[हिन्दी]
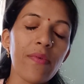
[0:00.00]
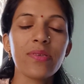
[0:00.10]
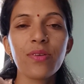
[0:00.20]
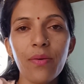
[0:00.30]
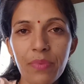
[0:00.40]

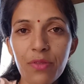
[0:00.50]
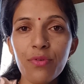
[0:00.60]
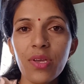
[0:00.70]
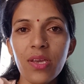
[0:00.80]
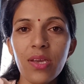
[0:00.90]
वैसे अभी तो
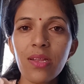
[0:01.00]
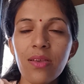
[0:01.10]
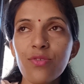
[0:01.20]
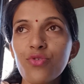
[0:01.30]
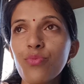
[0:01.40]
ठीक है
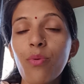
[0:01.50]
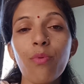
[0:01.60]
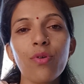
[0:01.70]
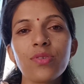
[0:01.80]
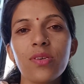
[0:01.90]
लेकिन सुबह
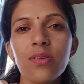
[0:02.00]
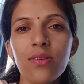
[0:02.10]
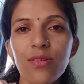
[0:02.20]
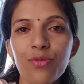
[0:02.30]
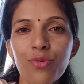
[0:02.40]
बहुत ज़्यादा
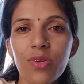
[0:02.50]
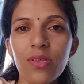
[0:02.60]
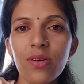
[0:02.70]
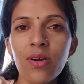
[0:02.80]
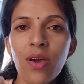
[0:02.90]
दर्द हो रहा था